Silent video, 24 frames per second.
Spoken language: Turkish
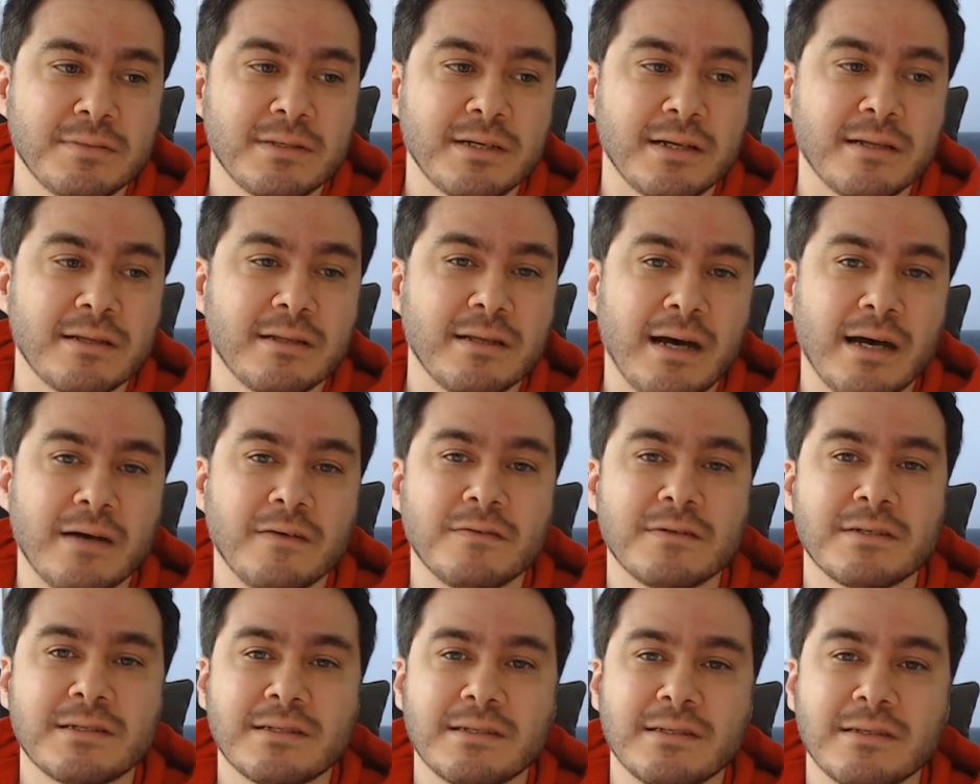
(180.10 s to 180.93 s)
Allen
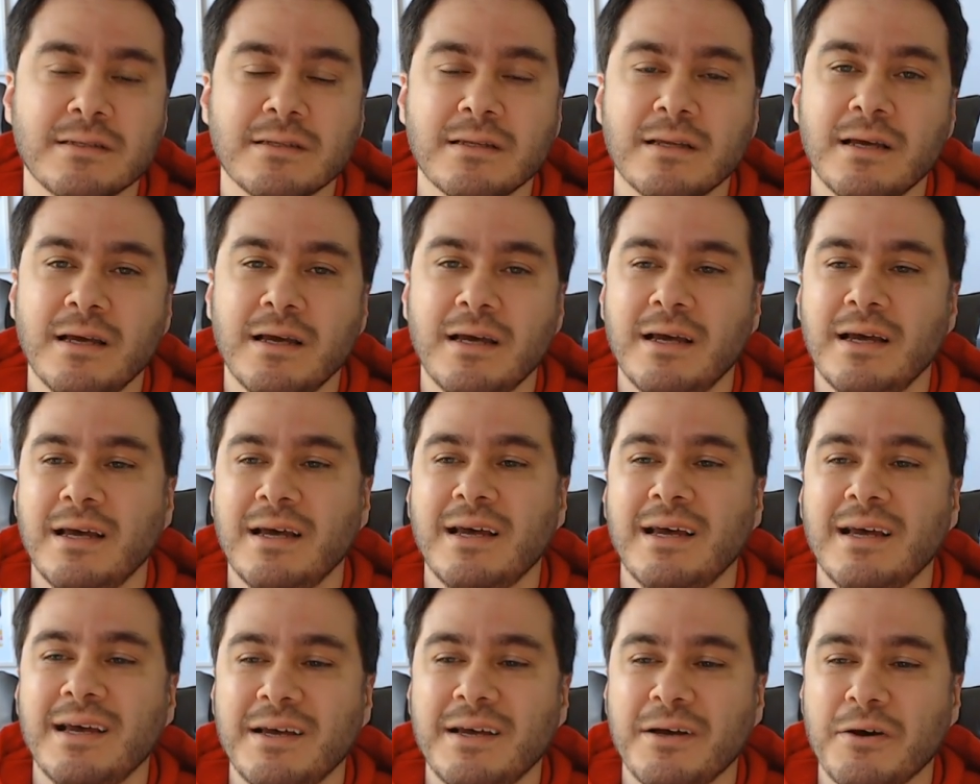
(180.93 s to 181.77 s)
Iverson
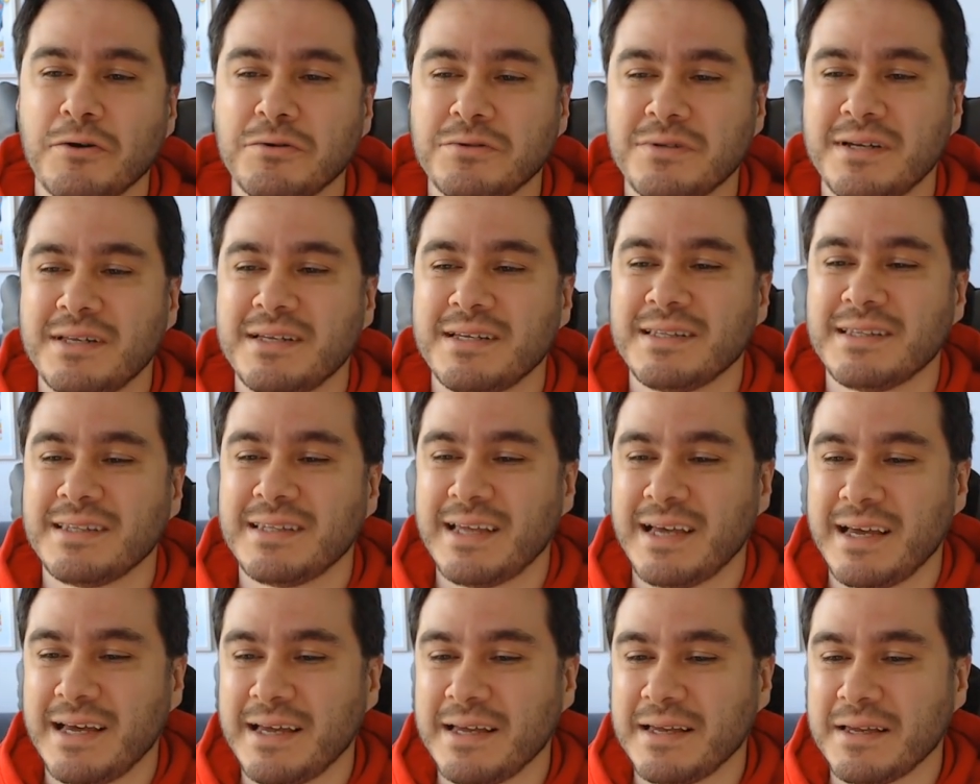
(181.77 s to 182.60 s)

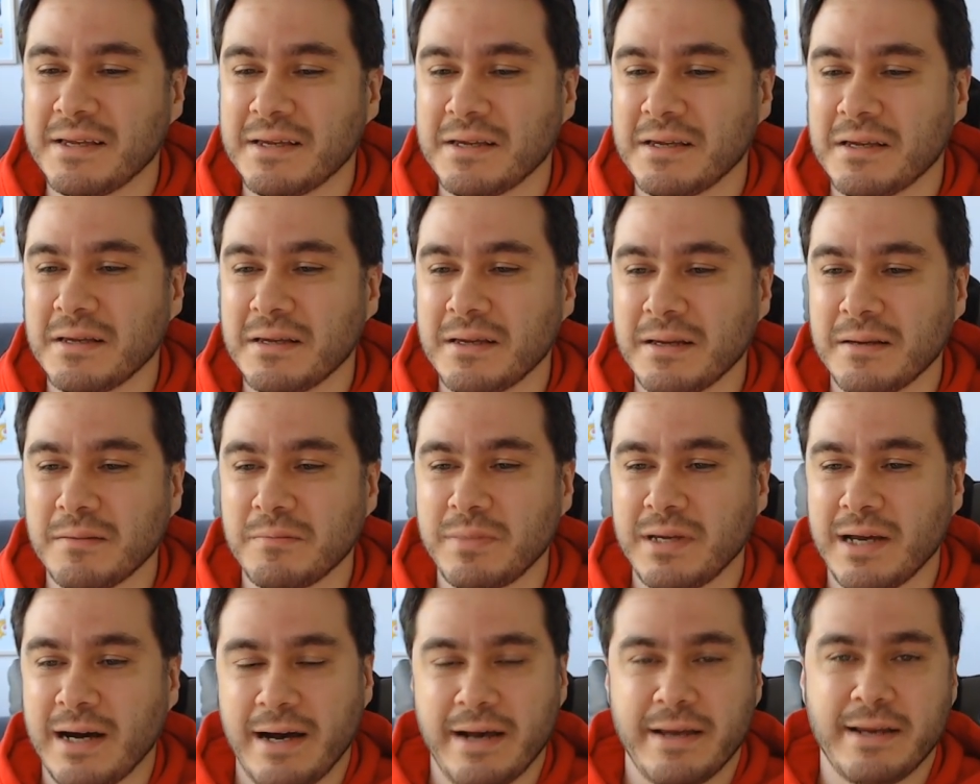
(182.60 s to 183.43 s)
özelinde e, bir
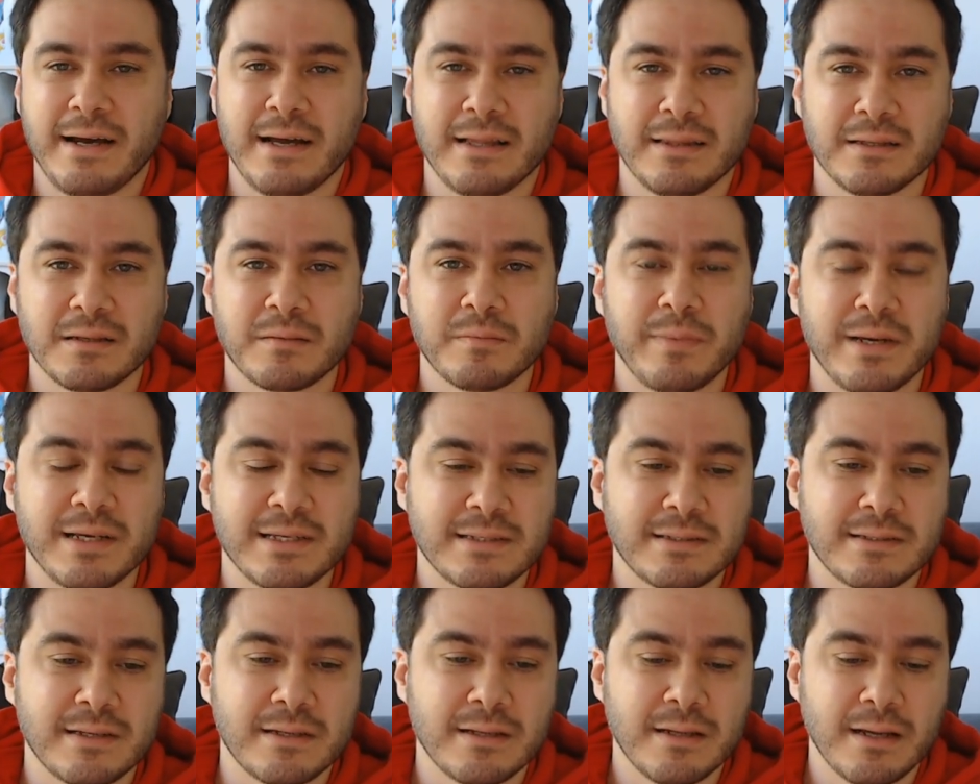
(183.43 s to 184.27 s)
hayranlık
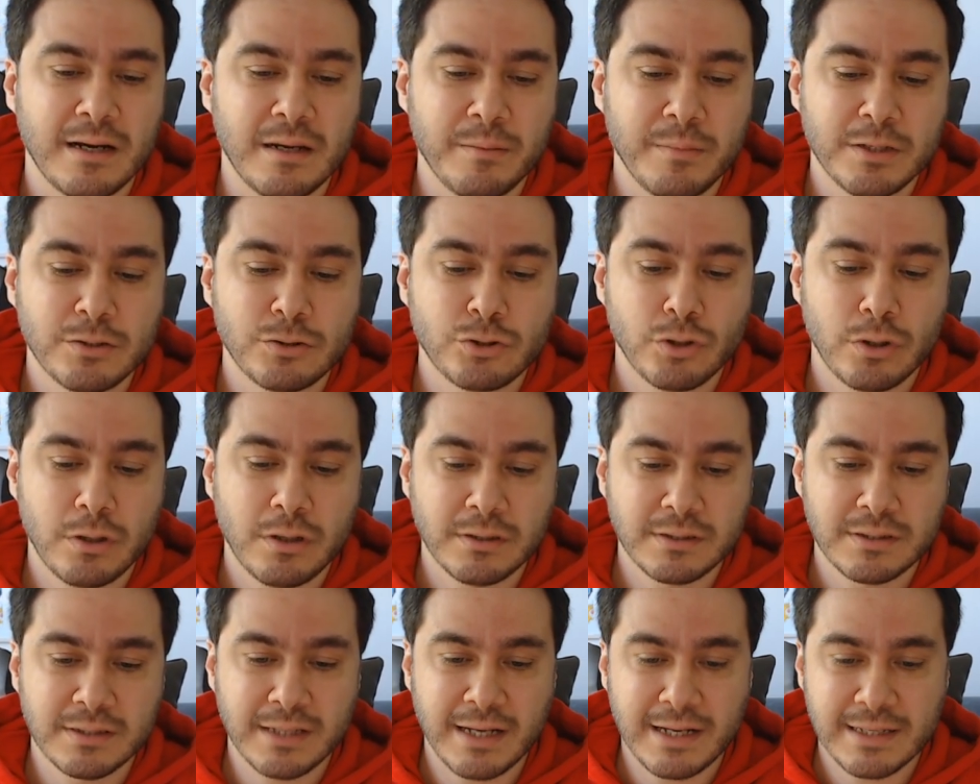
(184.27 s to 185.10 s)
beslediler. Ama
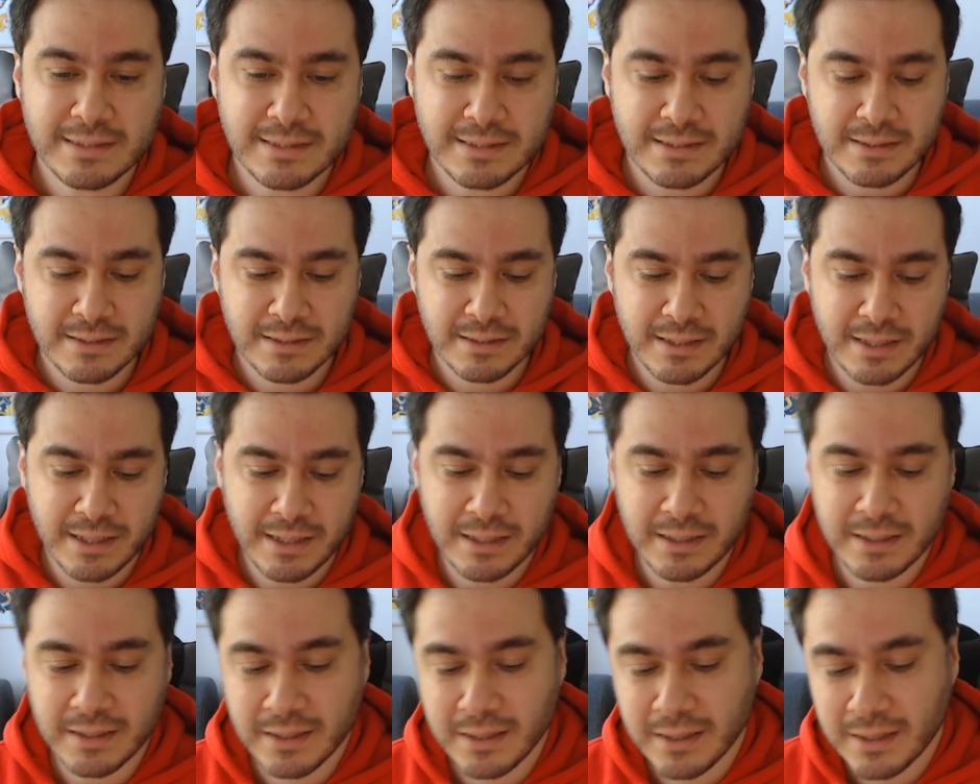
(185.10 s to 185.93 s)
Jordan
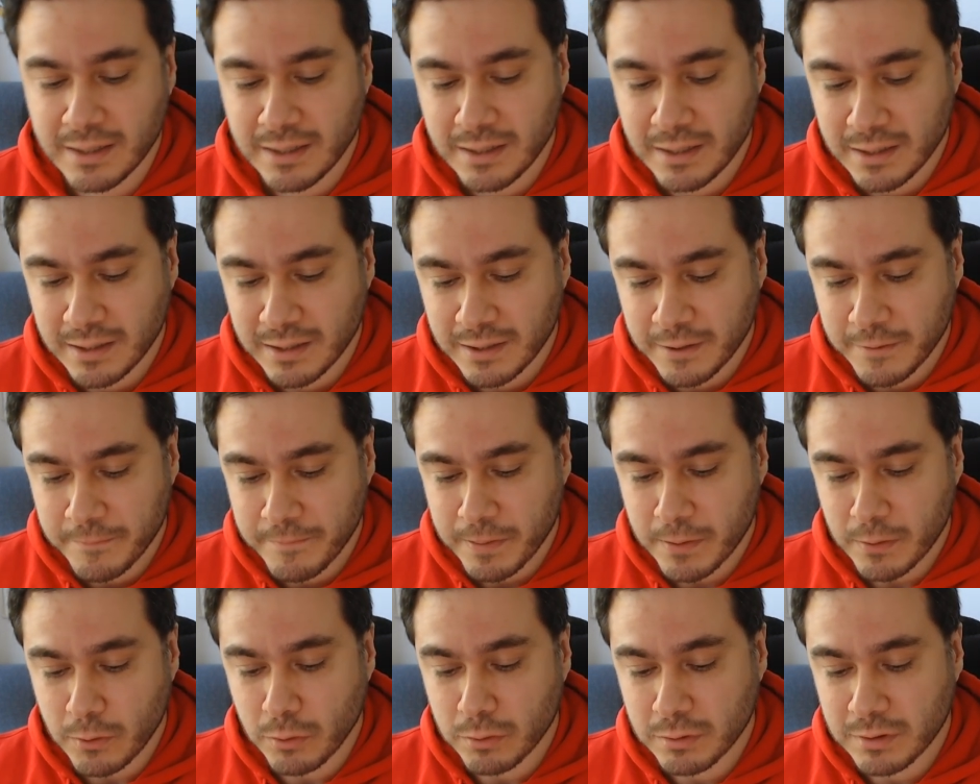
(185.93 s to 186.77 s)
aslında
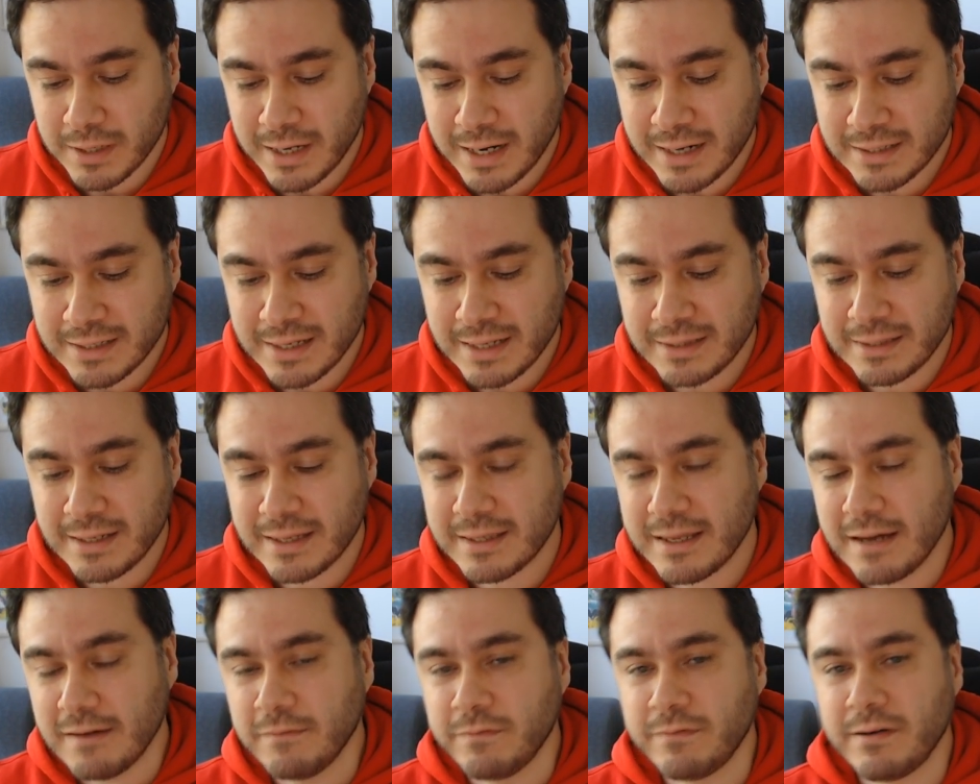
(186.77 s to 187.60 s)
onlardan
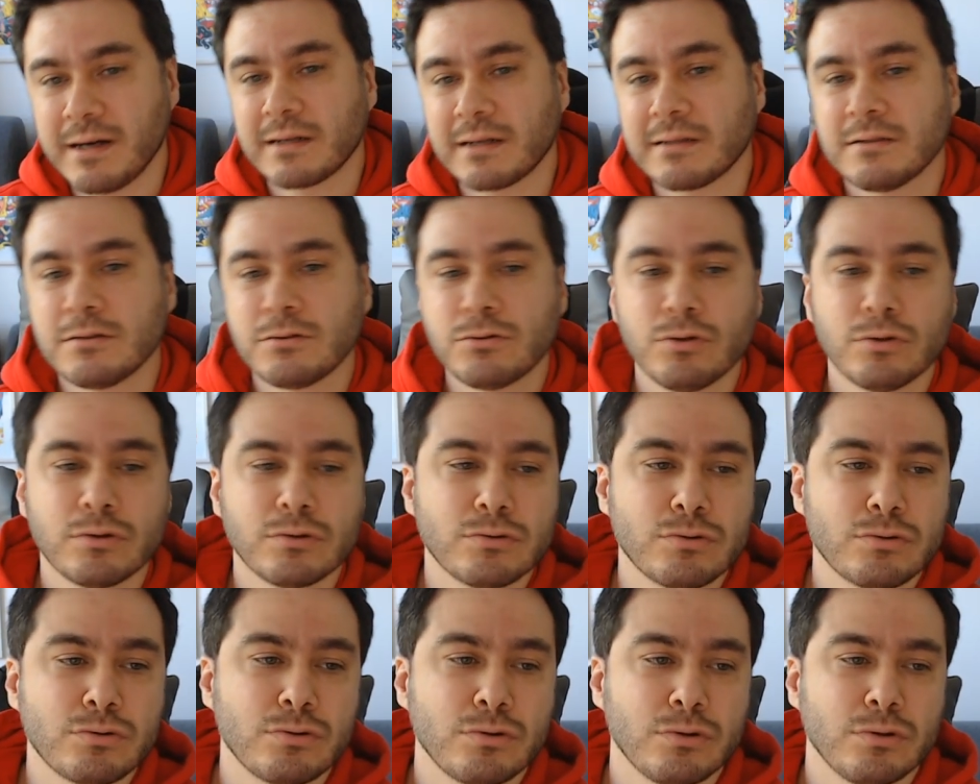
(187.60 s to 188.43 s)
neden farklı
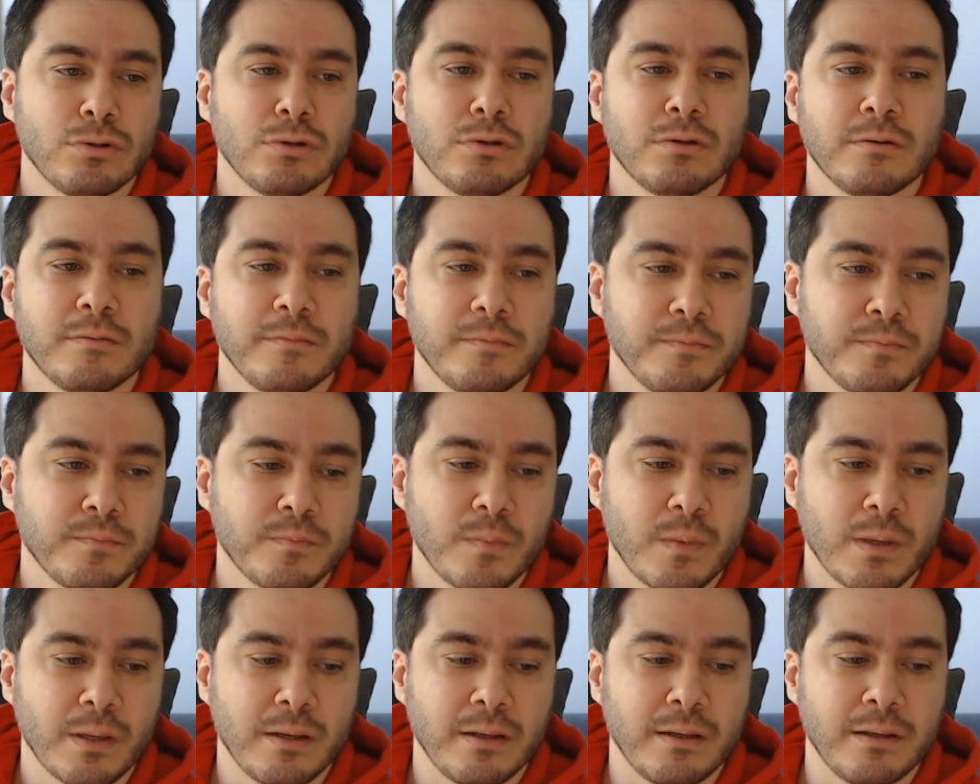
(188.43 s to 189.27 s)
sorusu
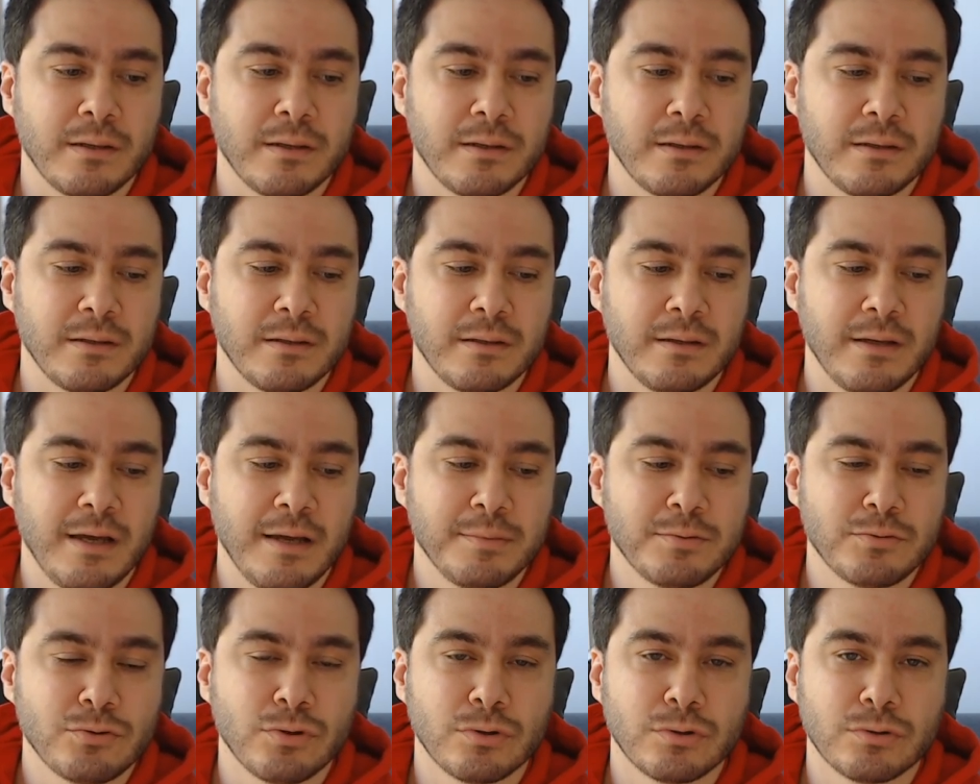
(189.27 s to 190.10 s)
e, hep
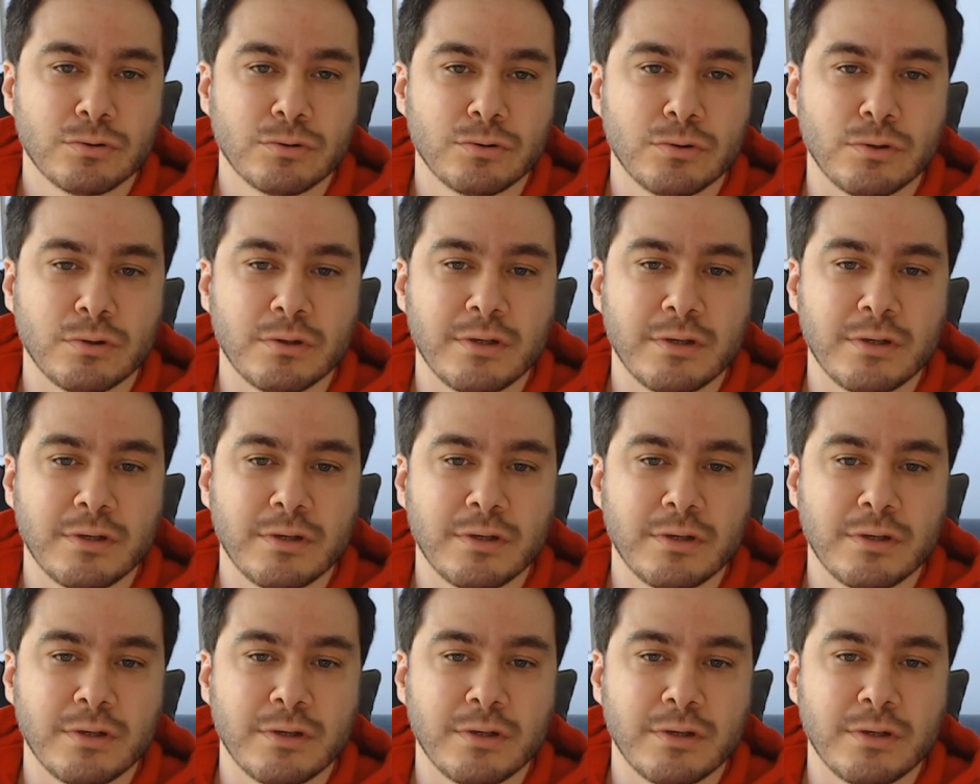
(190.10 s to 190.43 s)
soruldu.